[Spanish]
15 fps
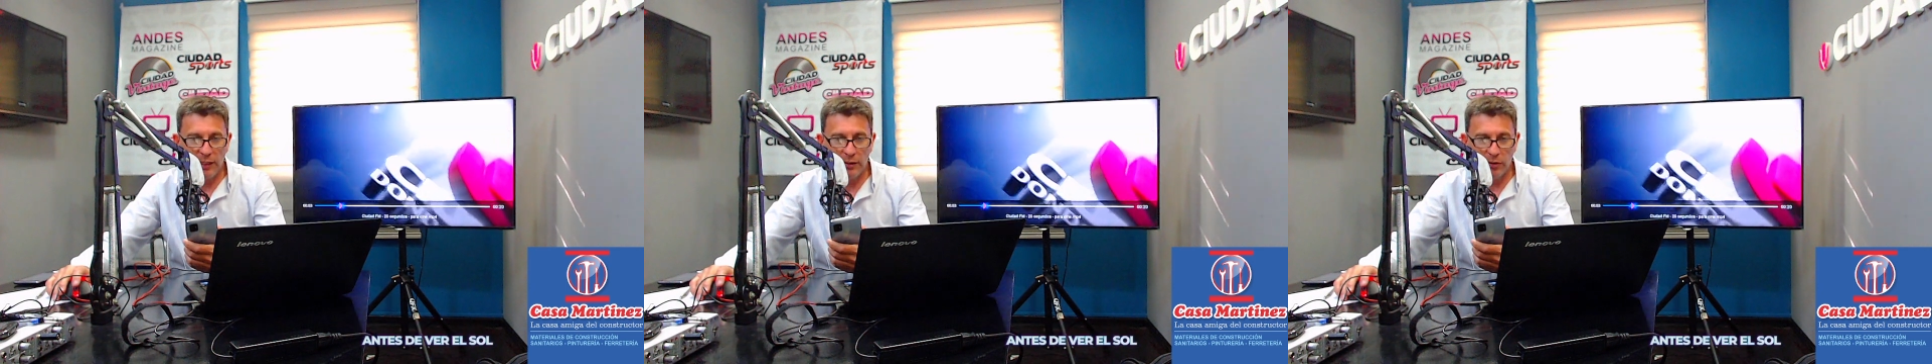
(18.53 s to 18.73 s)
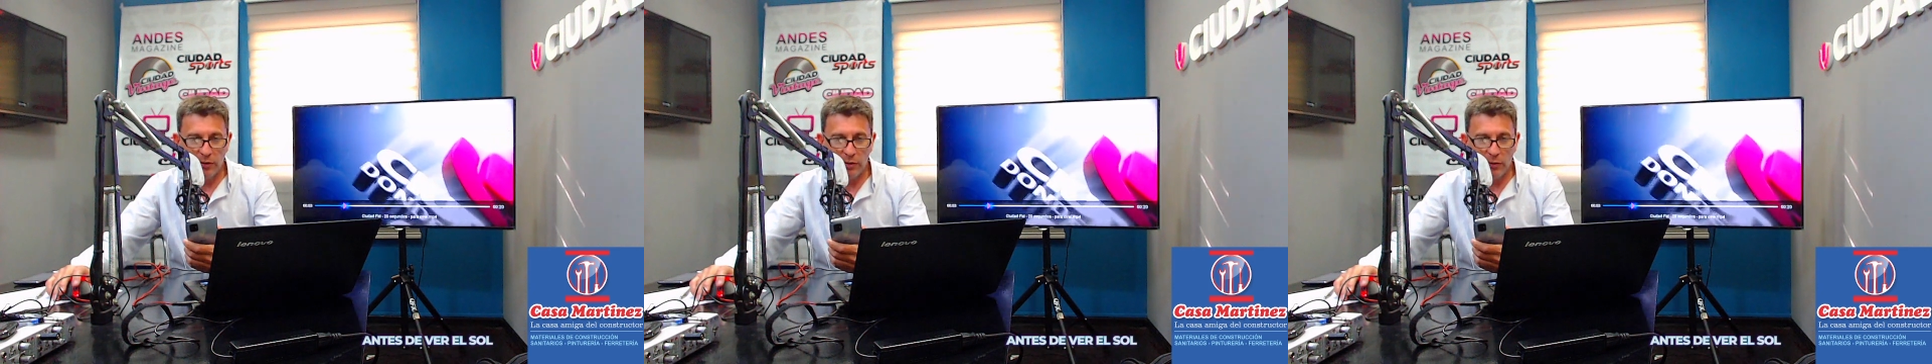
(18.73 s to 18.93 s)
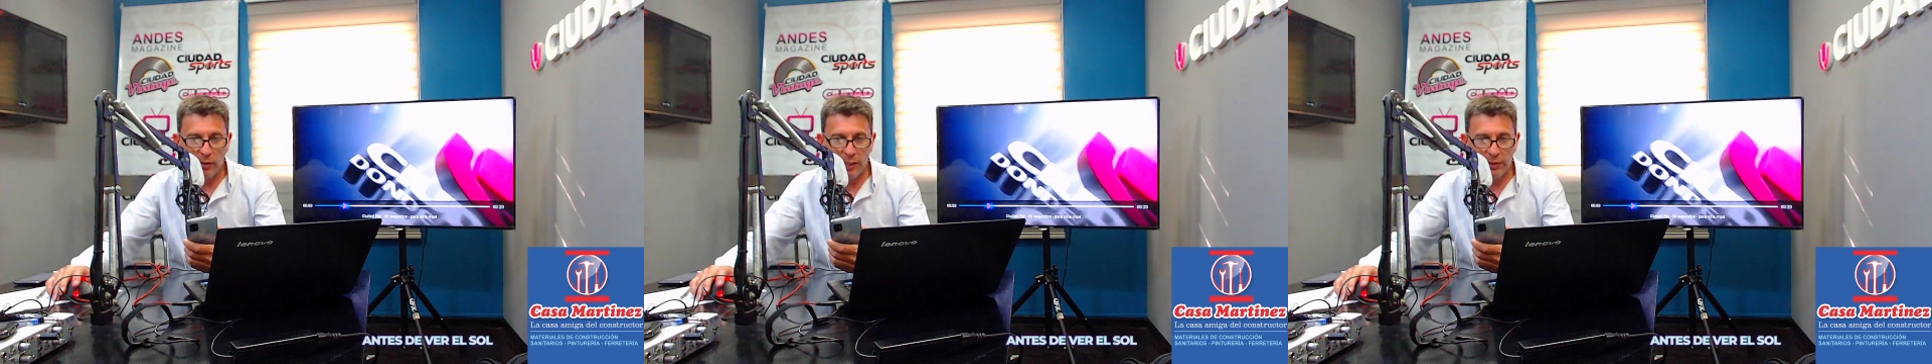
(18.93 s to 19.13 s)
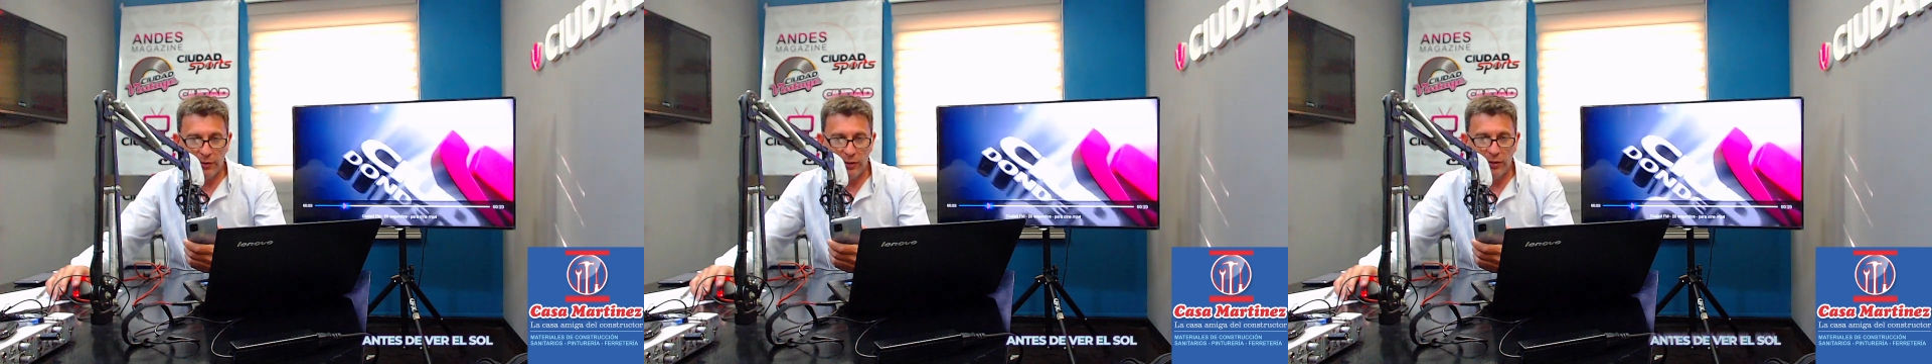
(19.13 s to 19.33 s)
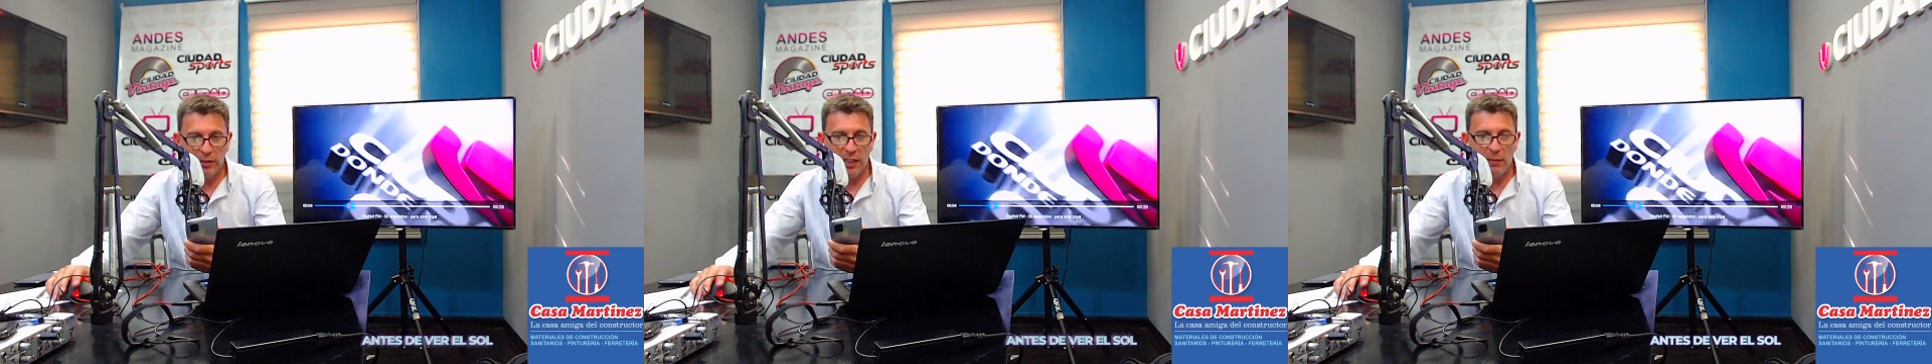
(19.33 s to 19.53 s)
ministros de
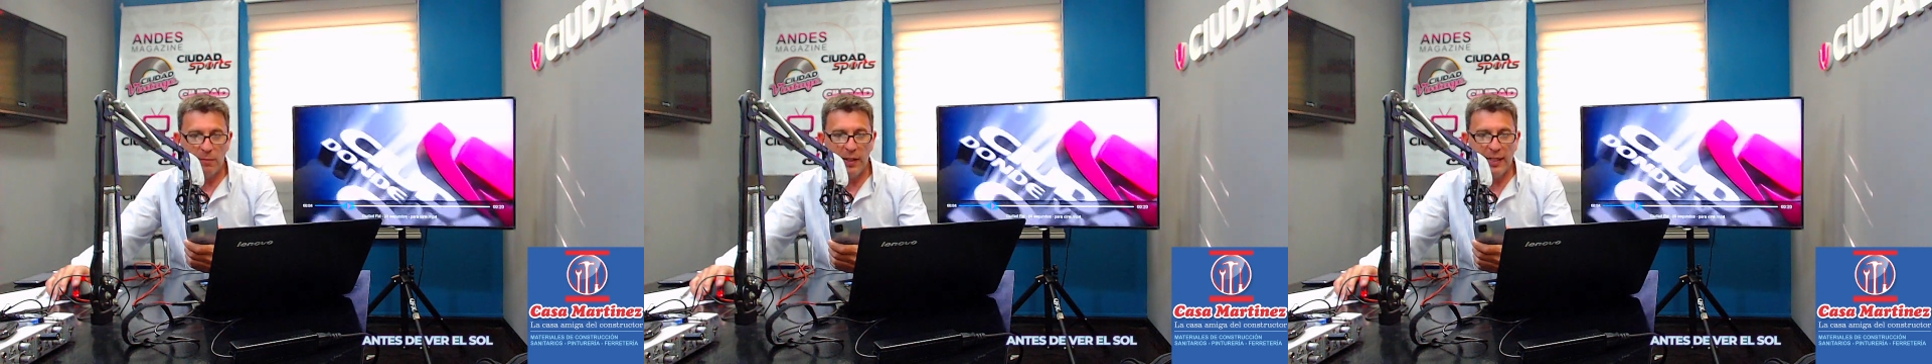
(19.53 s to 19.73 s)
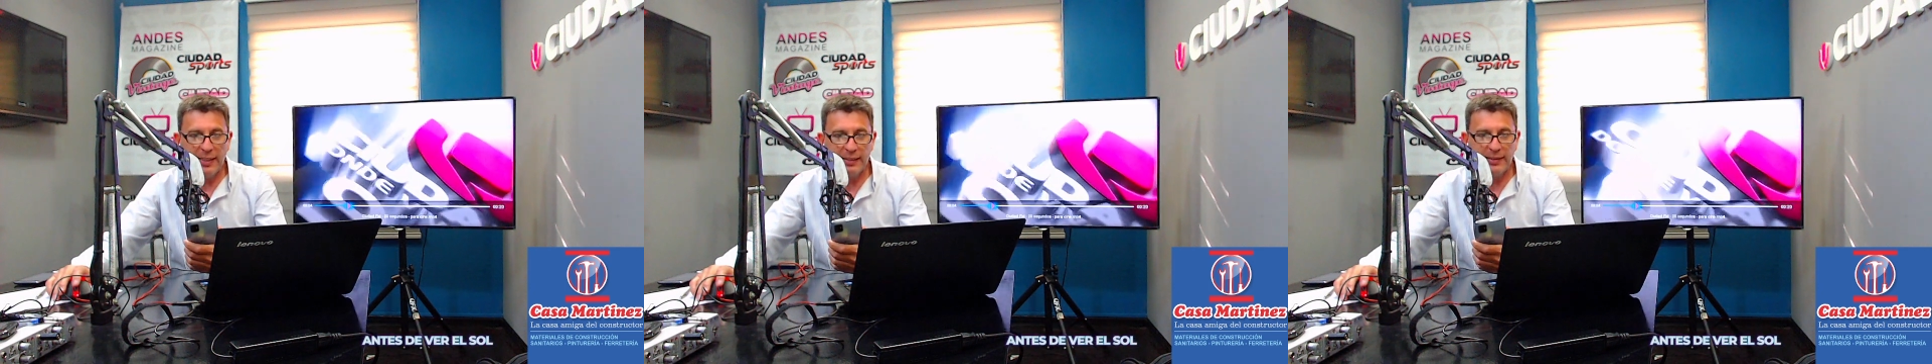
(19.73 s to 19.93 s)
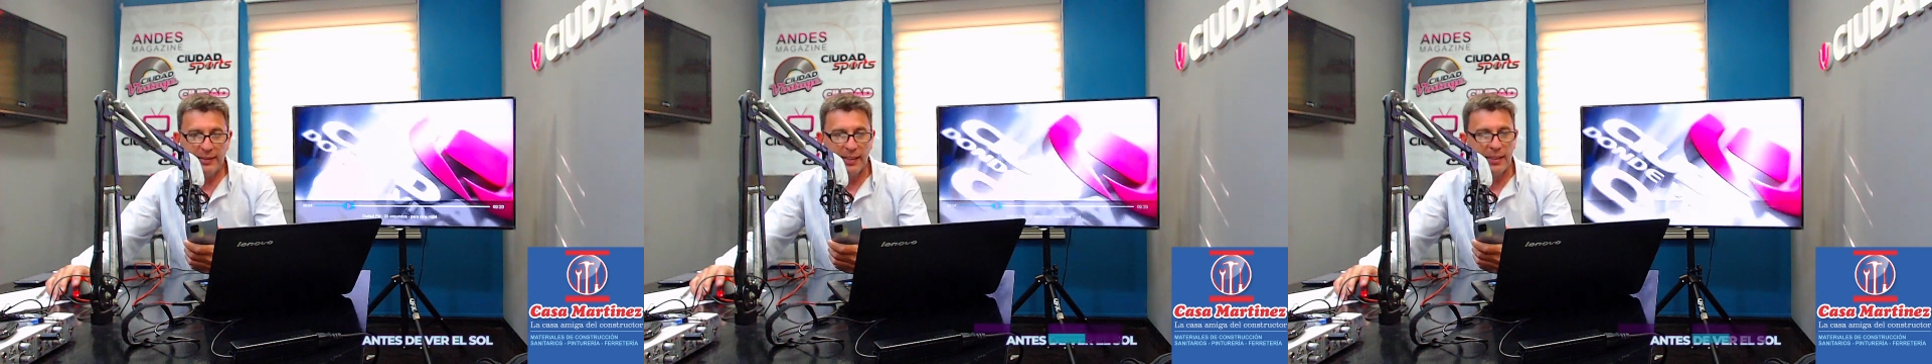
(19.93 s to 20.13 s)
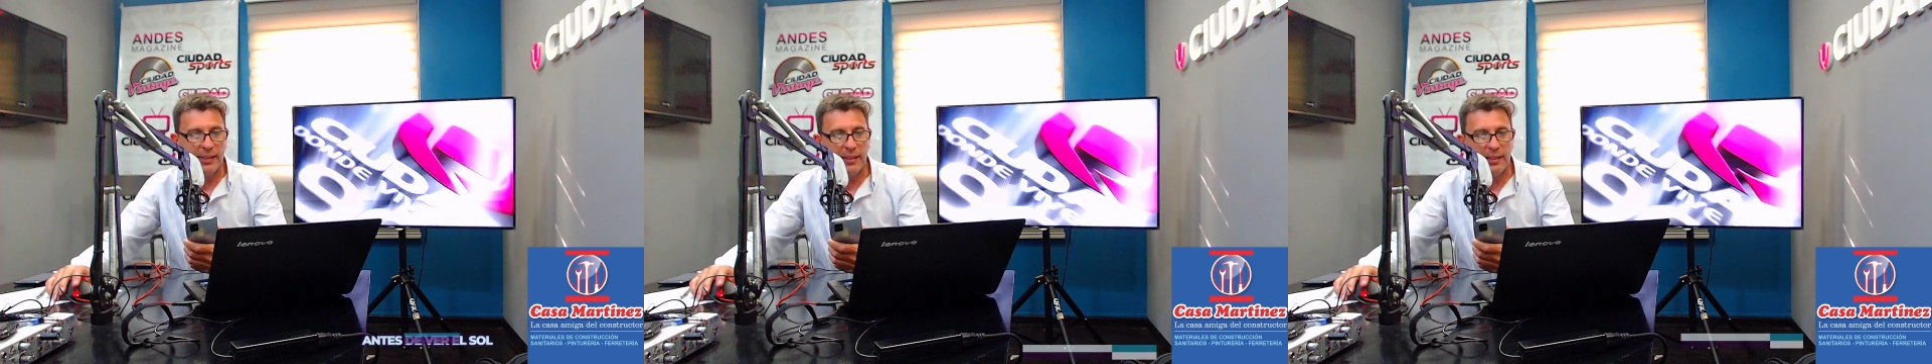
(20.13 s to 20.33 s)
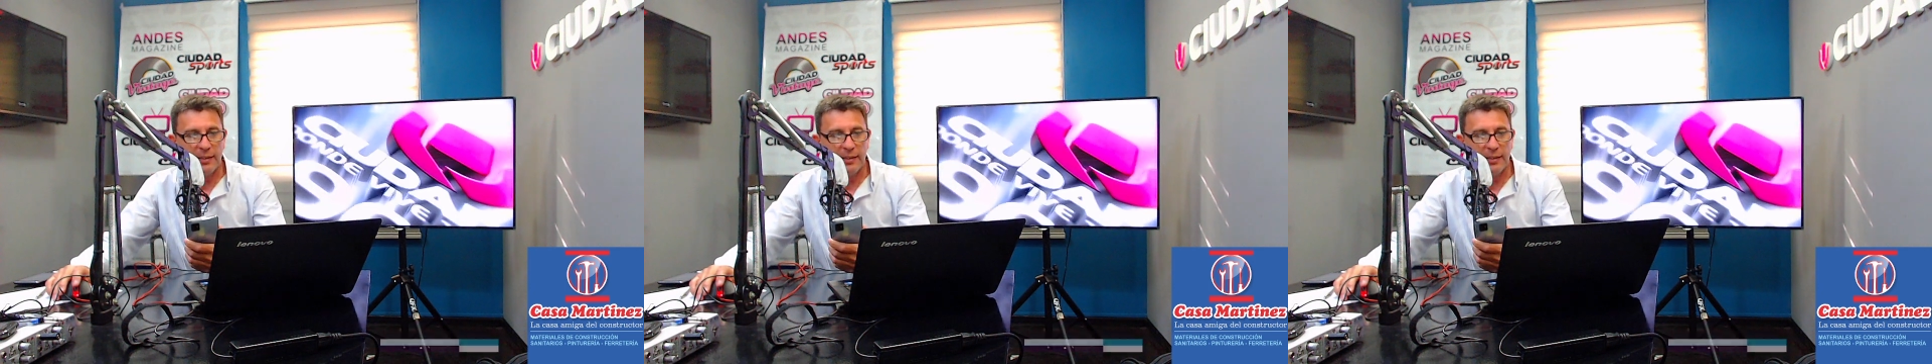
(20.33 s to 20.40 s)
educación del país.